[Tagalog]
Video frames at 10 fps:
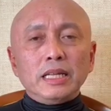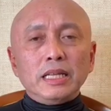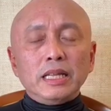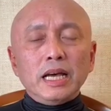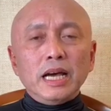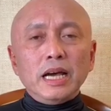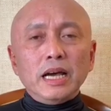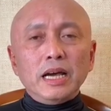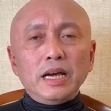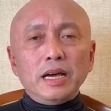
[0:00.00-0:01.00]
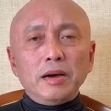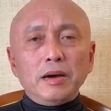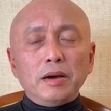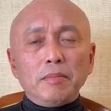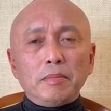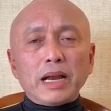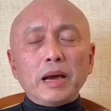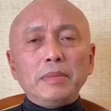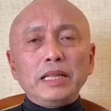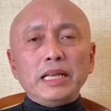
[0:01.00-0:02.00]
na
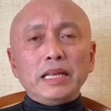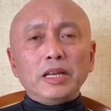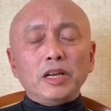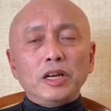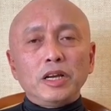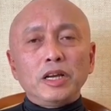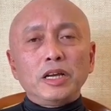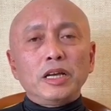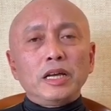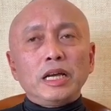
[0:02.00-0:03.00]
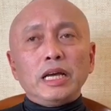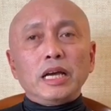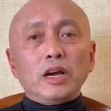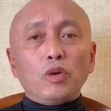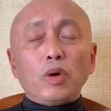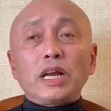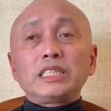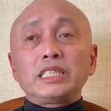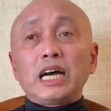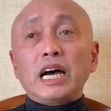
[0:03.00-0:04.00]
marami din
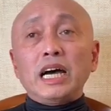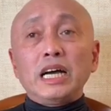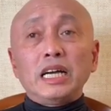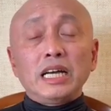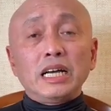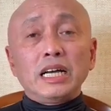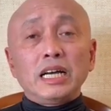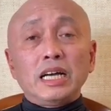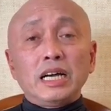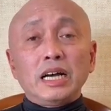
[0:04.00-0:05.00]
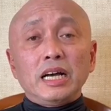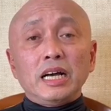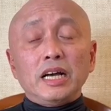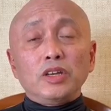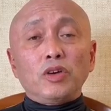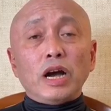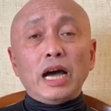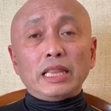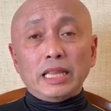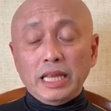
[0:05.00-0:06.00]
gwardya yung
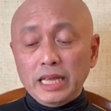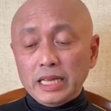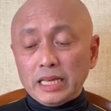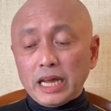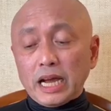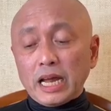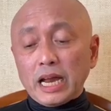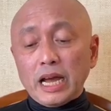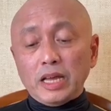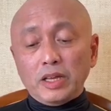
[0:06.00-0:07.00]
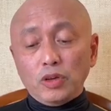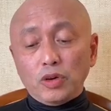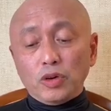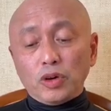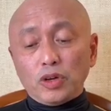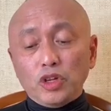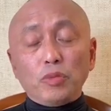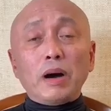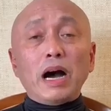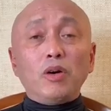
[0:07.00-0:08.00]
ating nakara yung
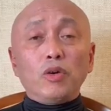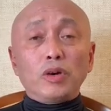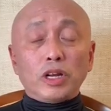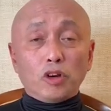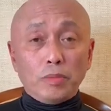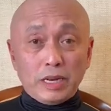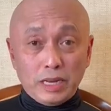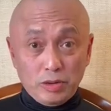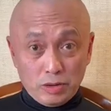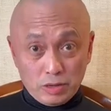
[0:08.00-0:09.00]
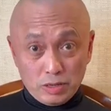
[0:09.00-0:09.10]
yumaong na gobernador.